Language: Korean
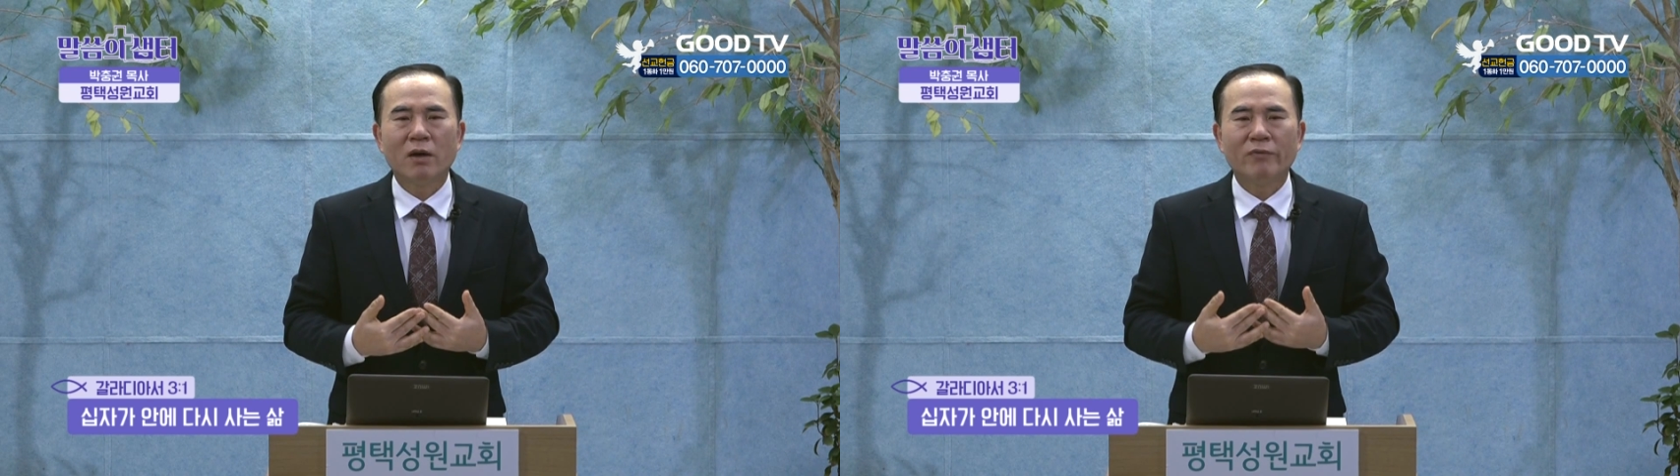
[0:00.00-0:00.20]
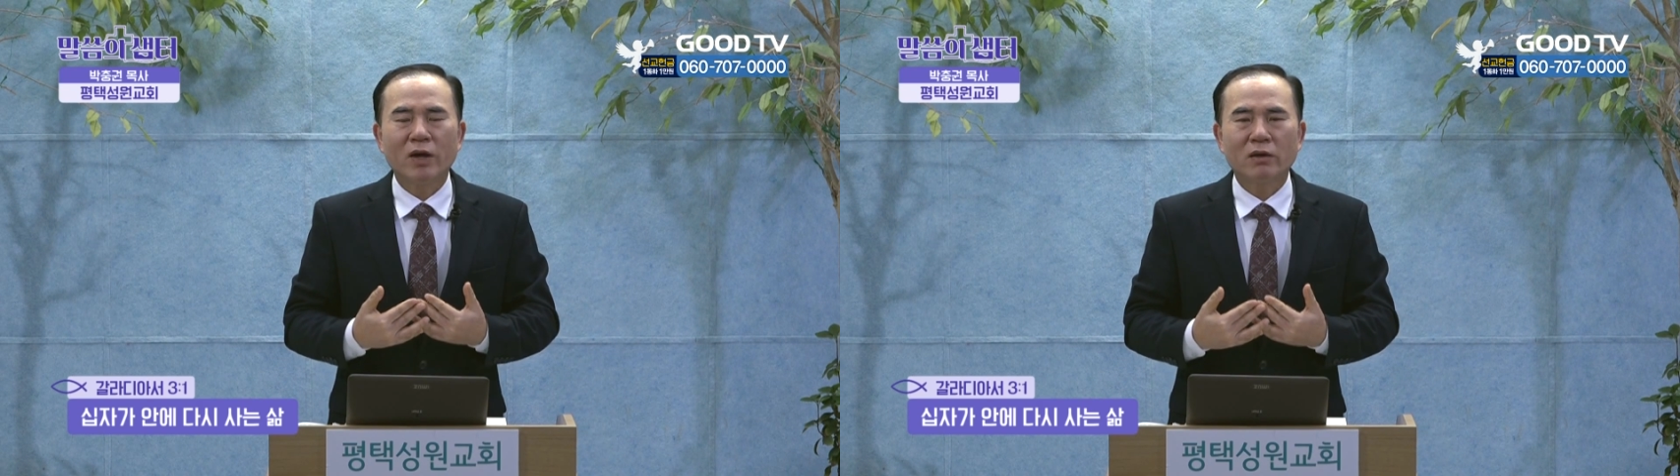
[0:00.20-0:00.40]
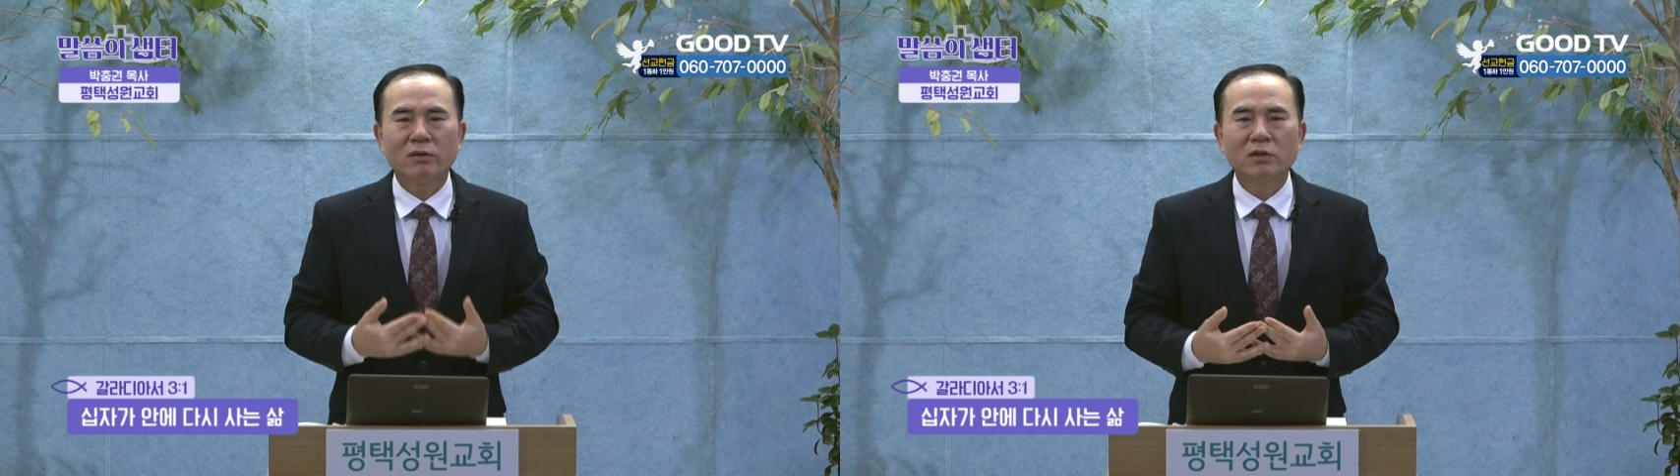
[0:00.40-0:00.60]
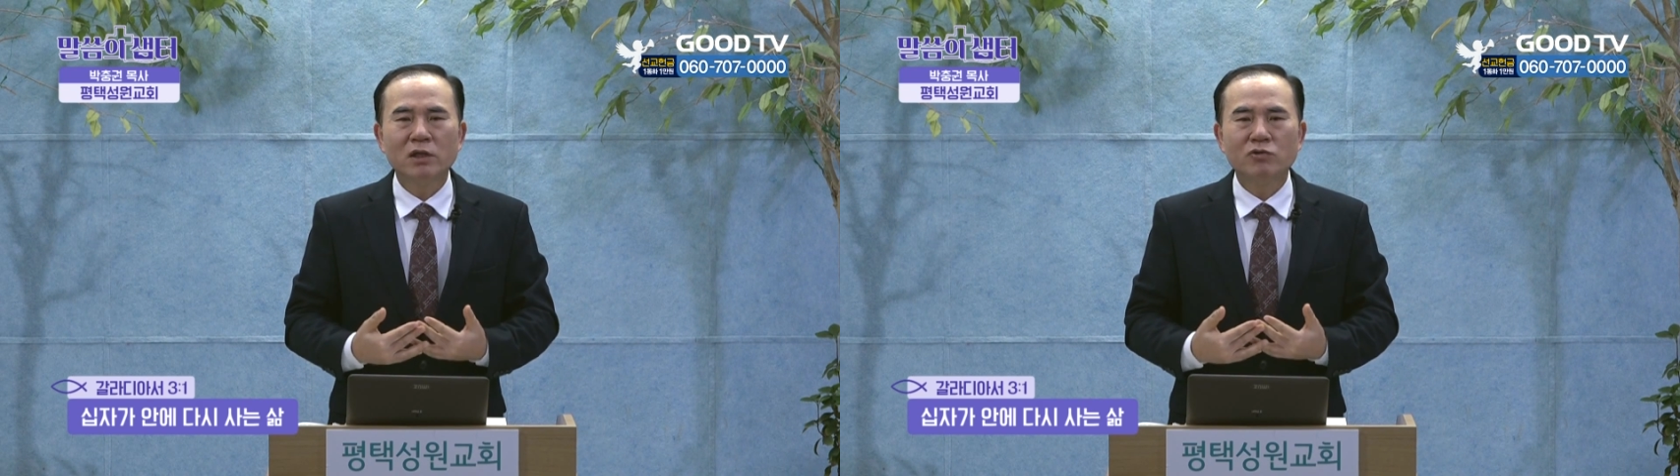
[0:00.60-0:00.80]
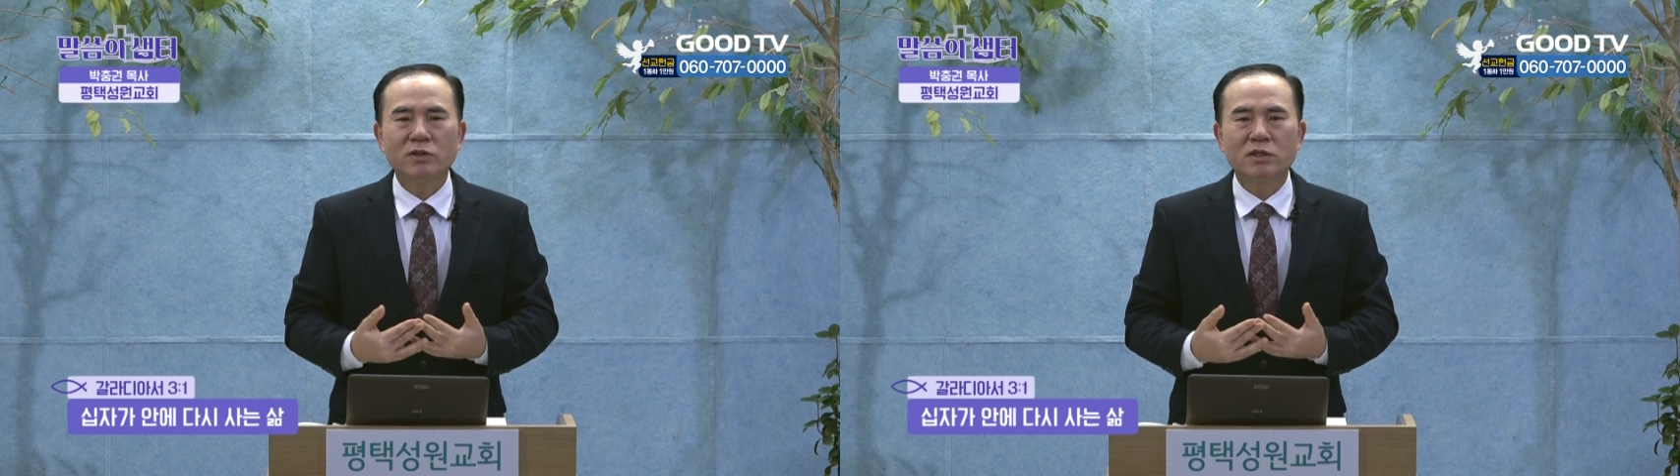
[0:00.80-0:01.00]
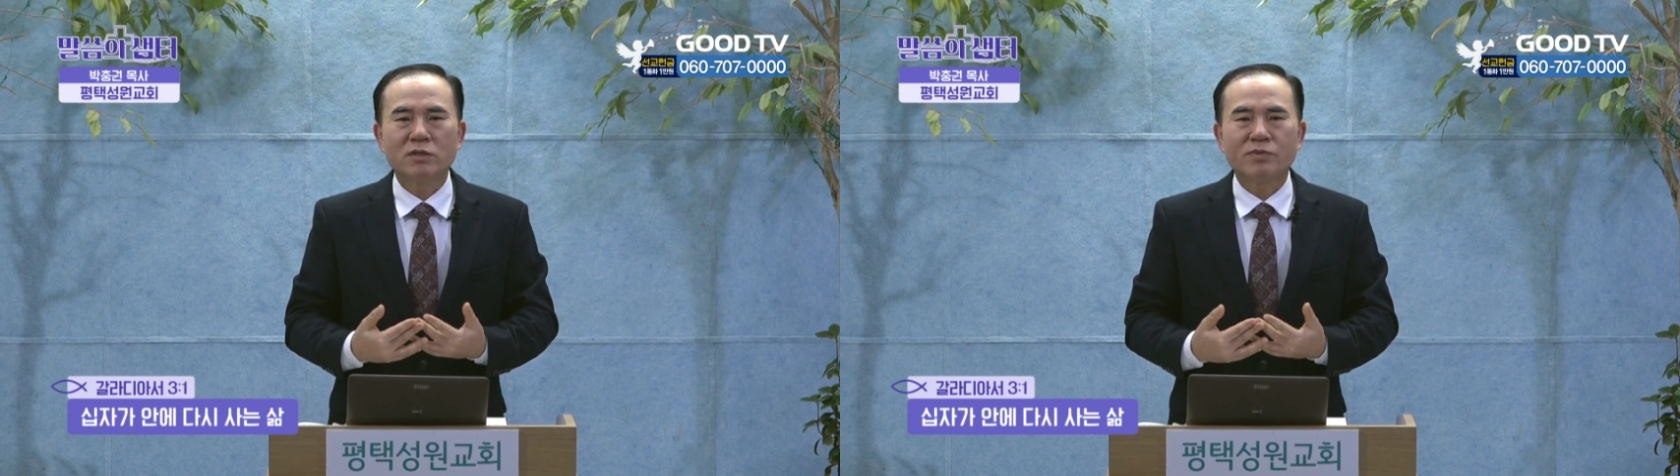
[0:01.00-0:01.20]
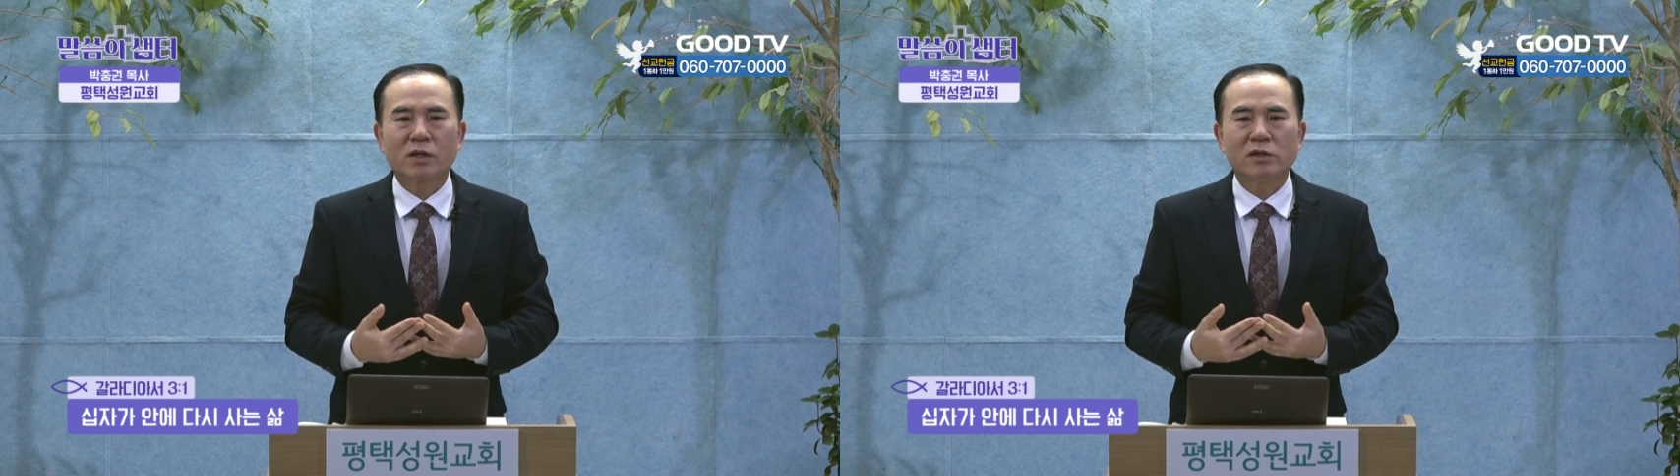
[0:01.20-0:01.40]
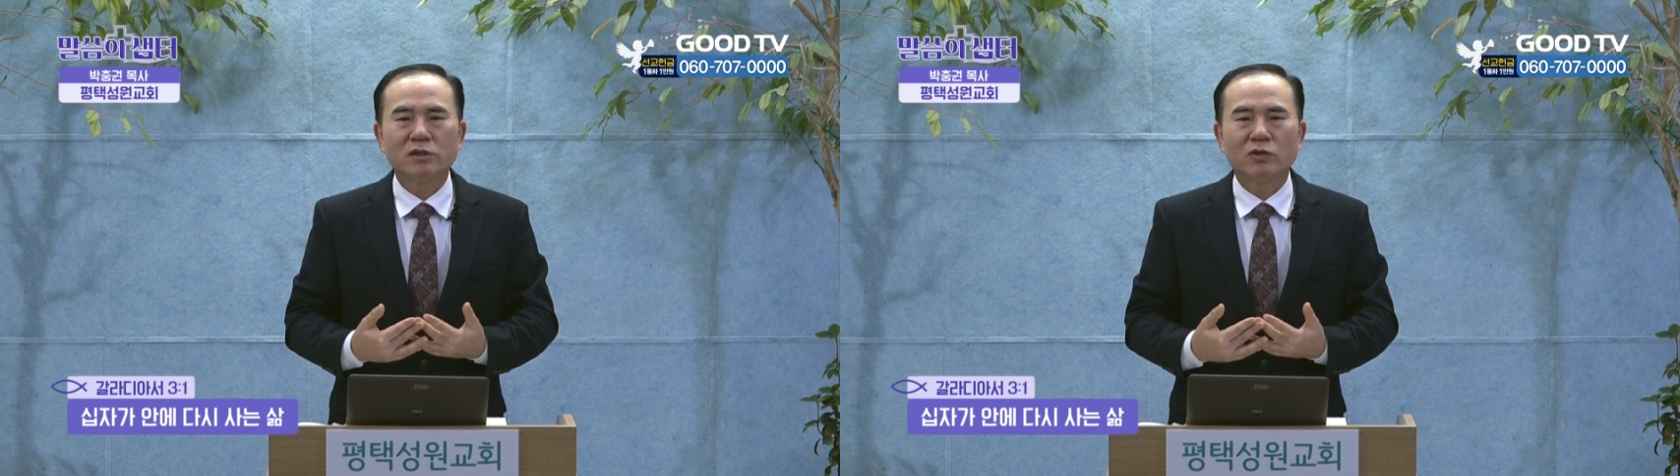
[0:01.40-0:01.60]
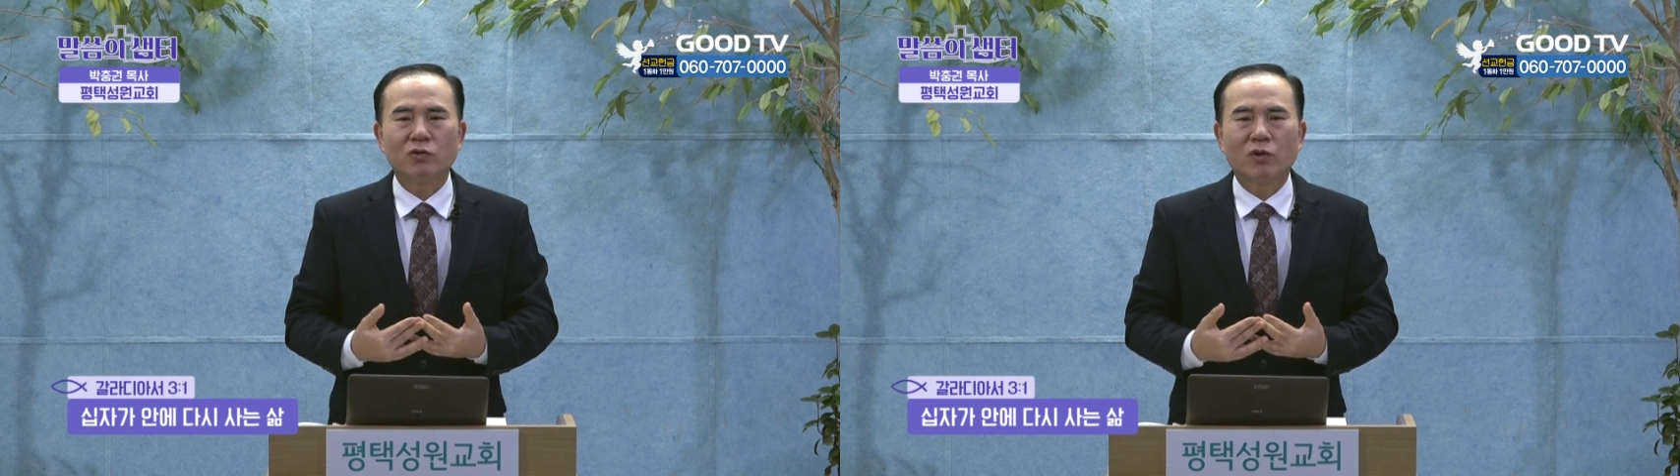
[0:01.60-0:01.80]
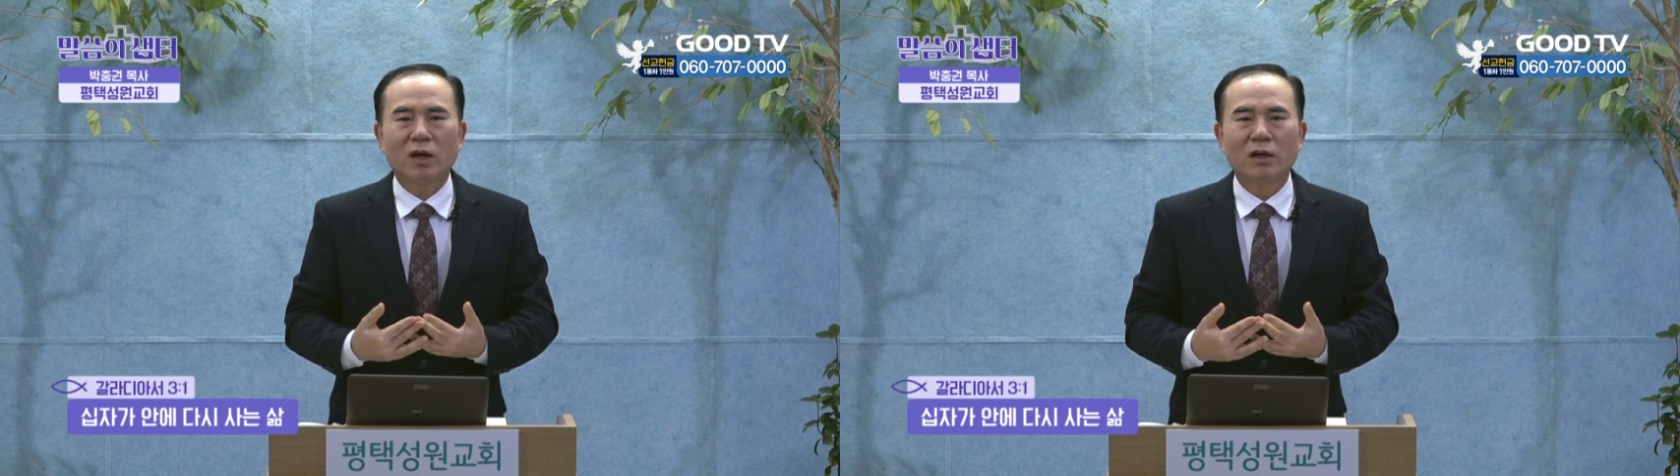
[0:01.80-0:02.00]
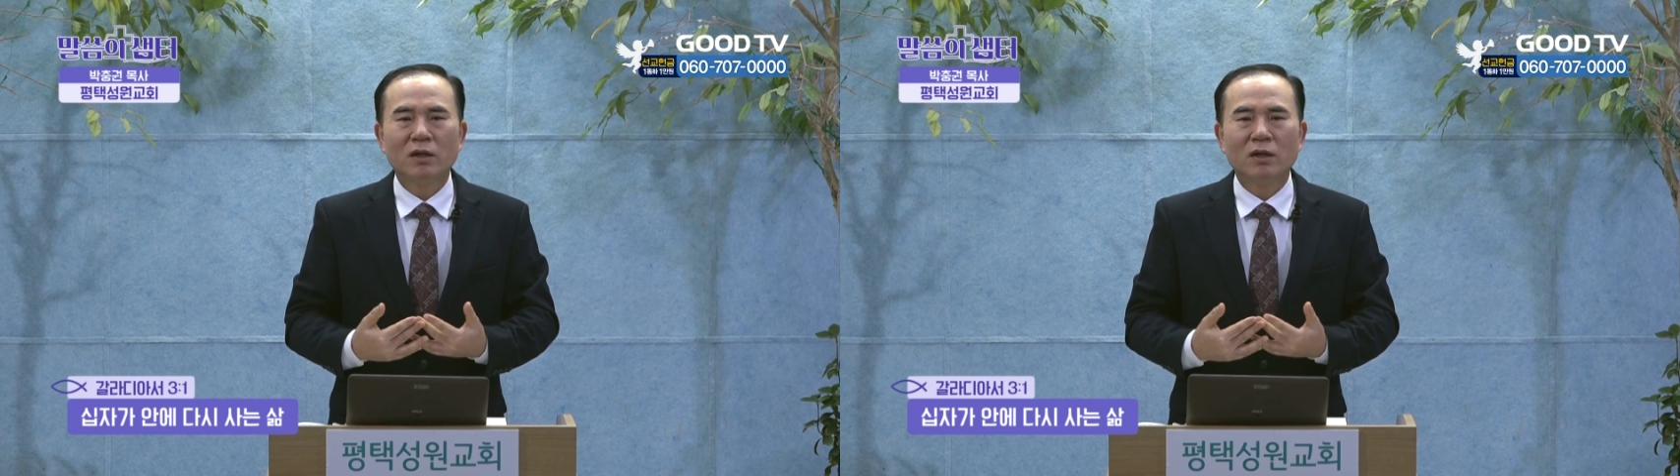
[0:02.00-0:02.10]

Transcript: 내가 널 위해서 십자가를 졌노라.